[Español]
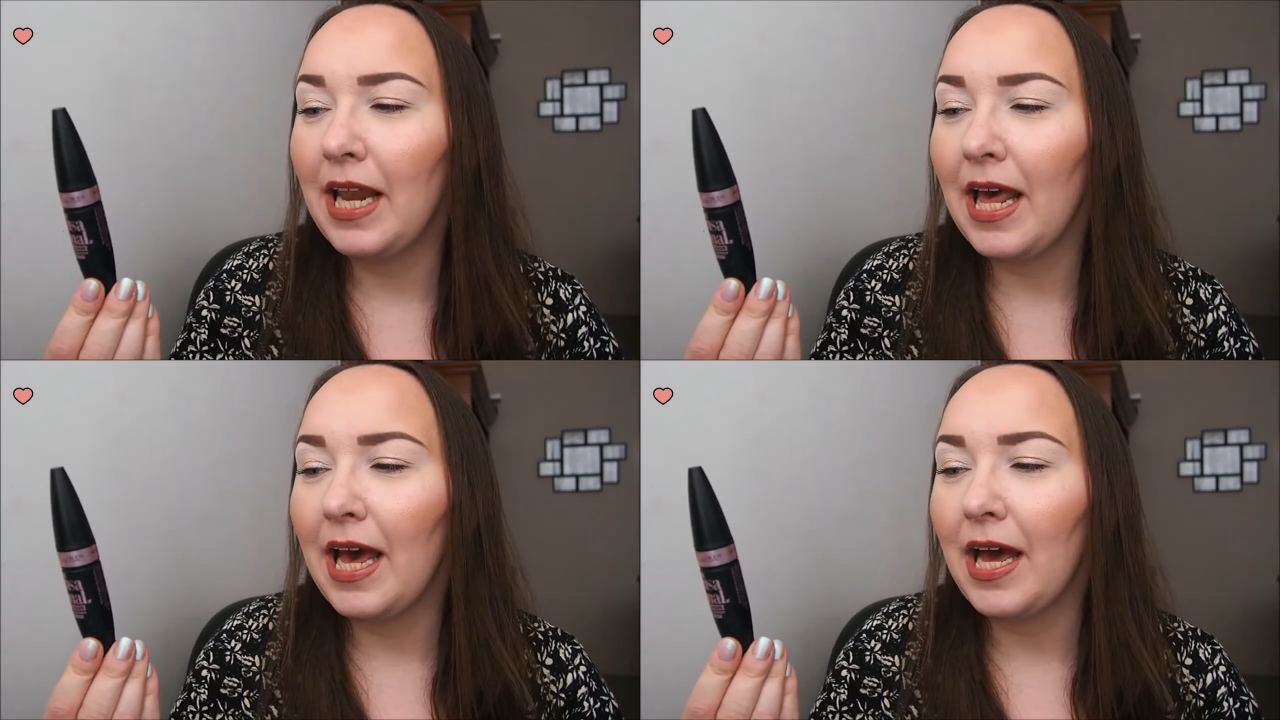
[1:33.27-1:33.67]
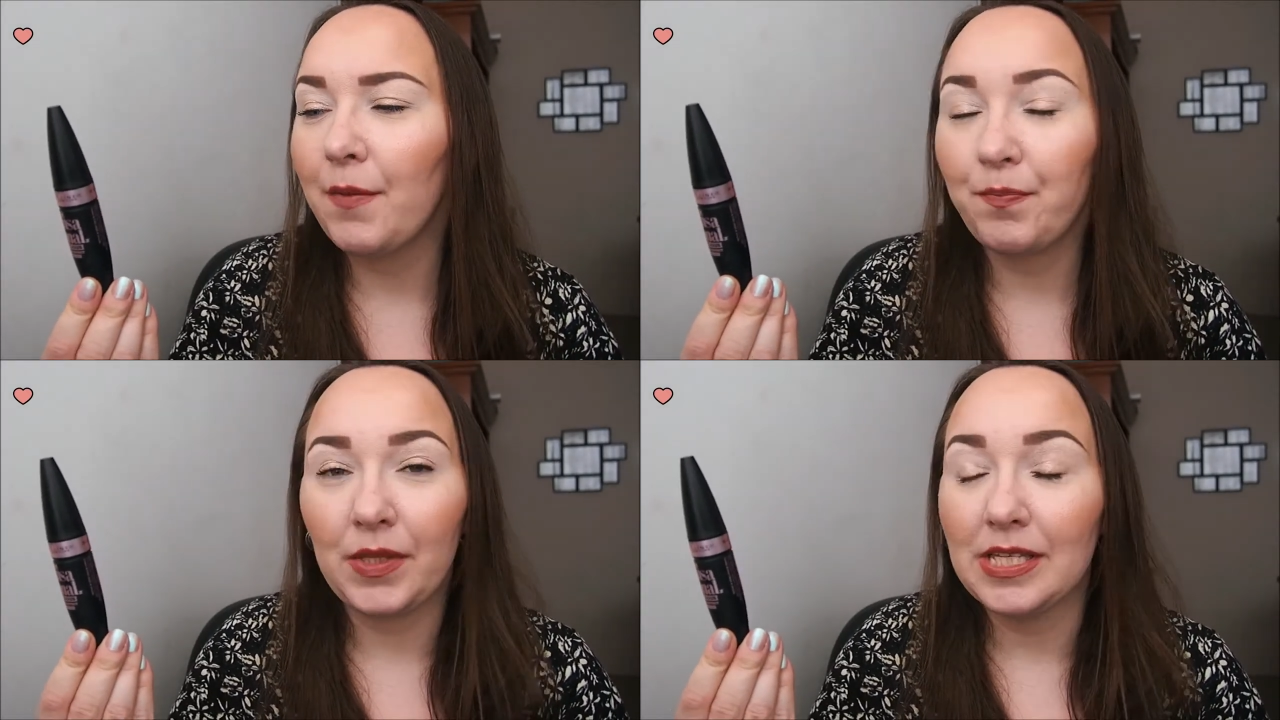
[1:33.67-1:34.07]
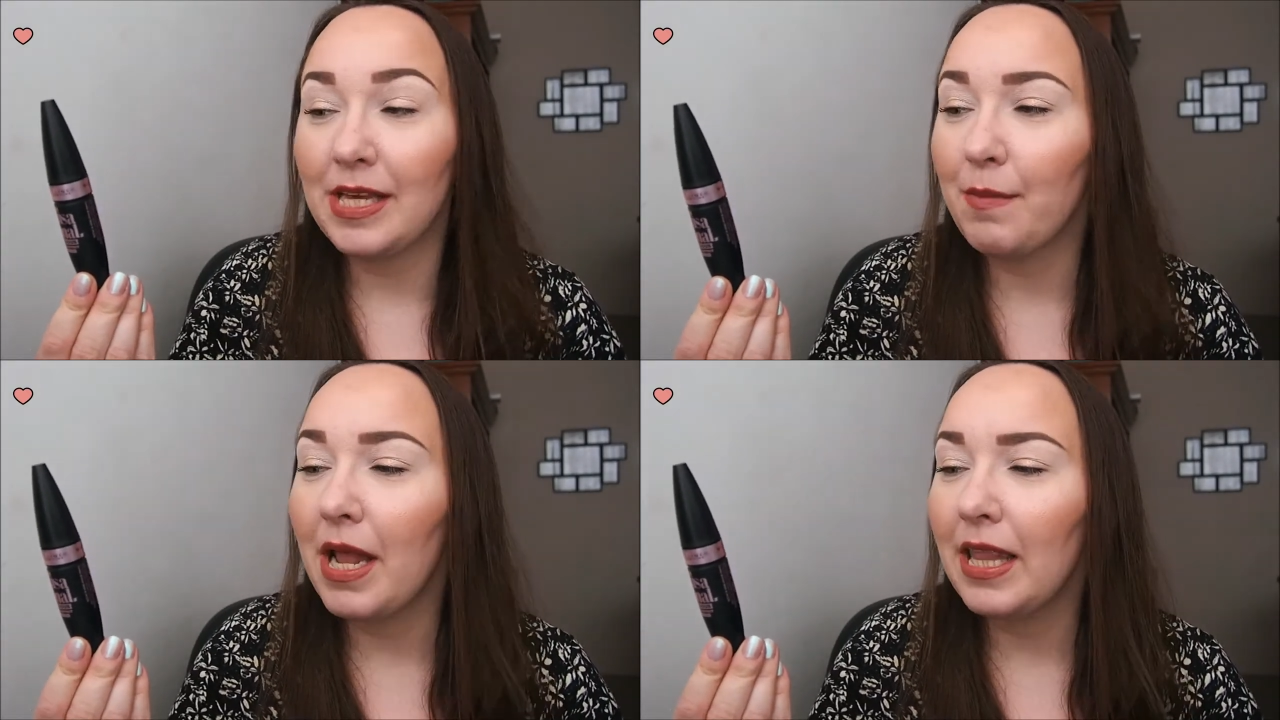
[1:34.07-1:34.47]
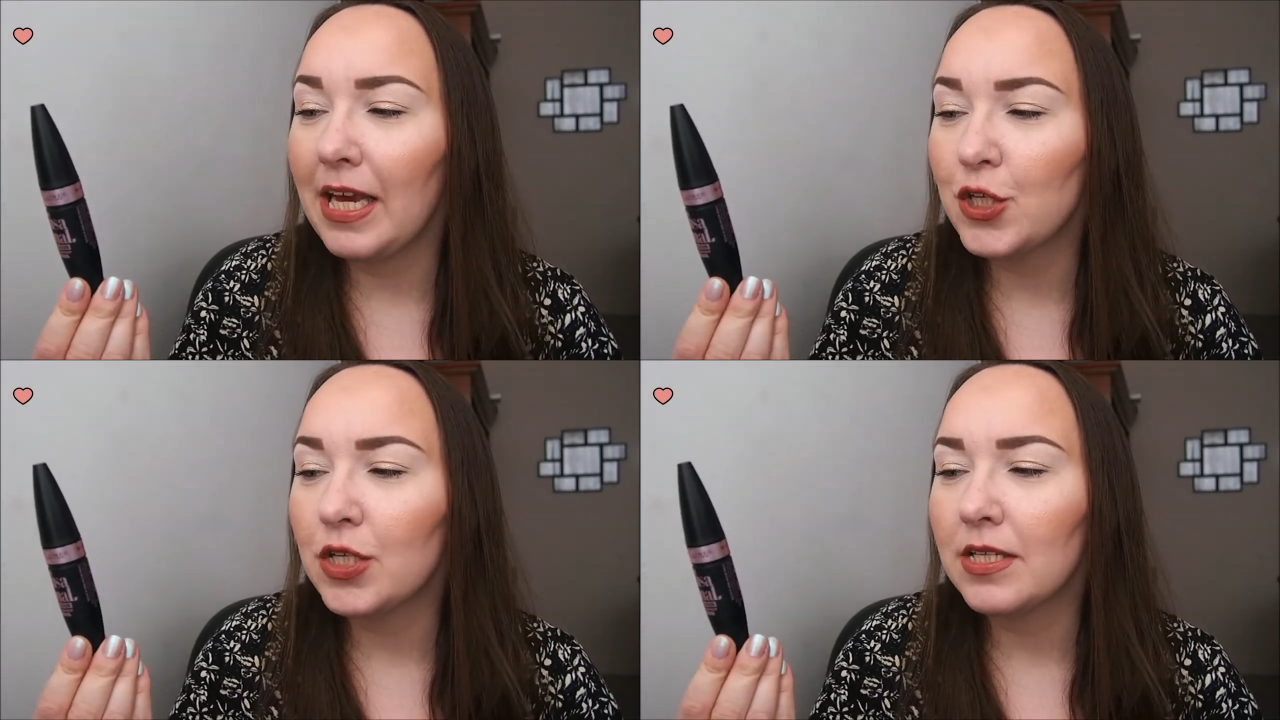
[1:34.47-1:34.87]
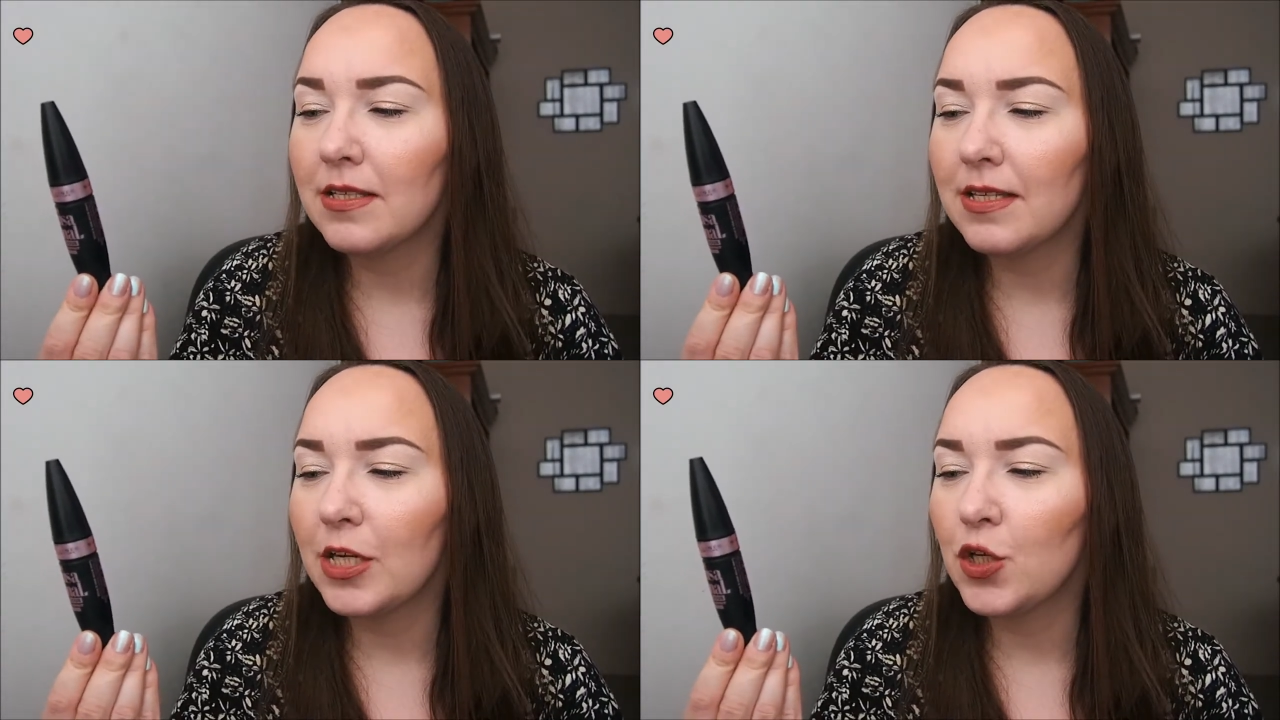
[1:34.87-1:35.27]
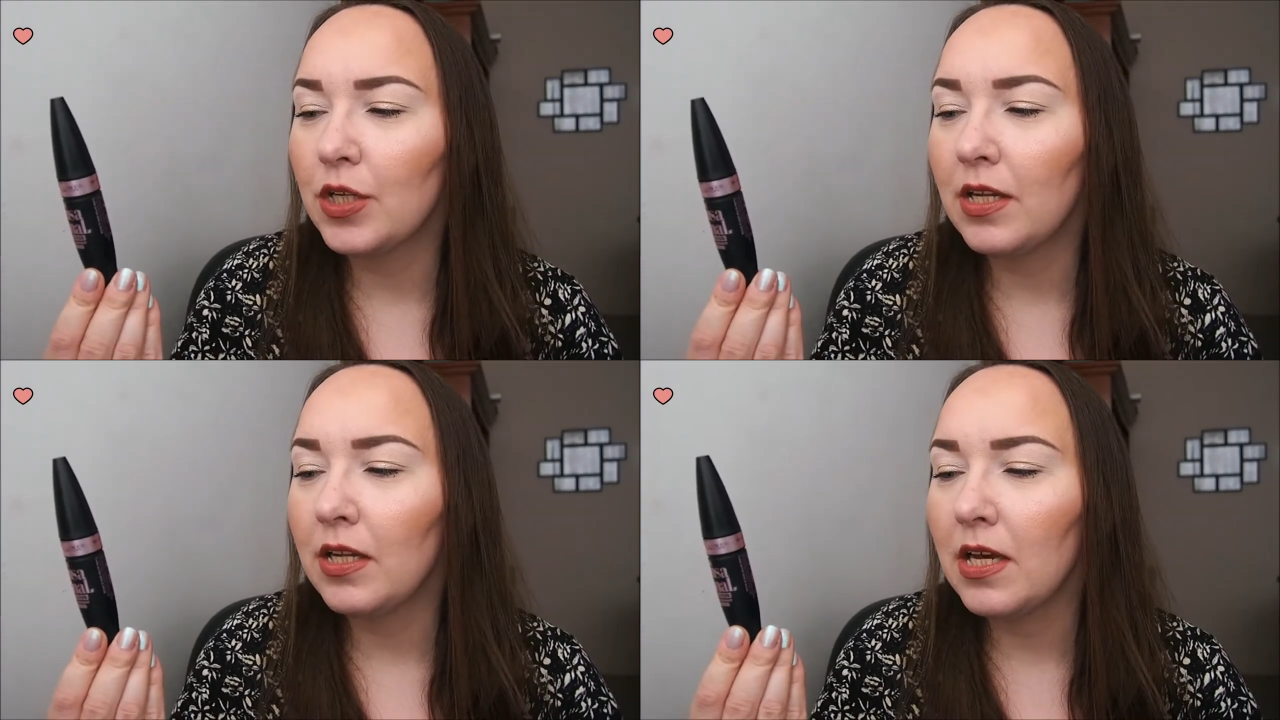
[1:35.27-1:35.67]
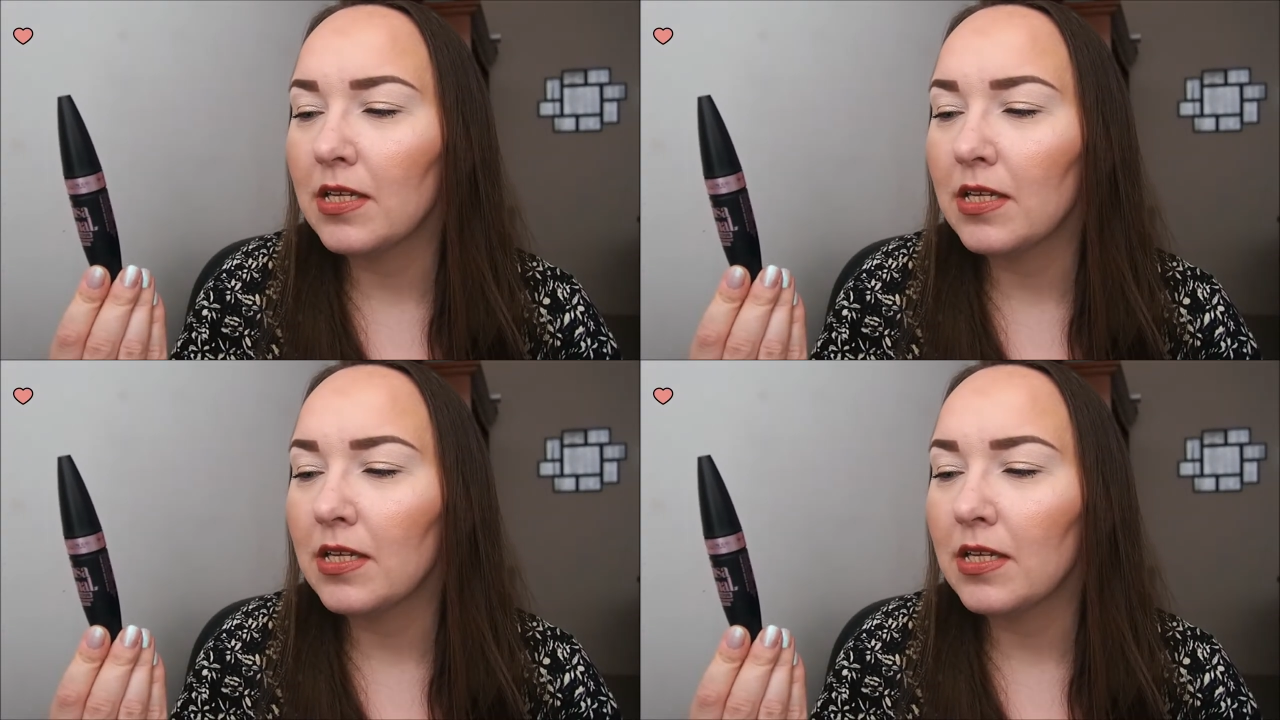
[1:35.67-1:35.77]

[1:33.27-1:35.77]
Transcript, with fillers: la que se llama Lash Sensational,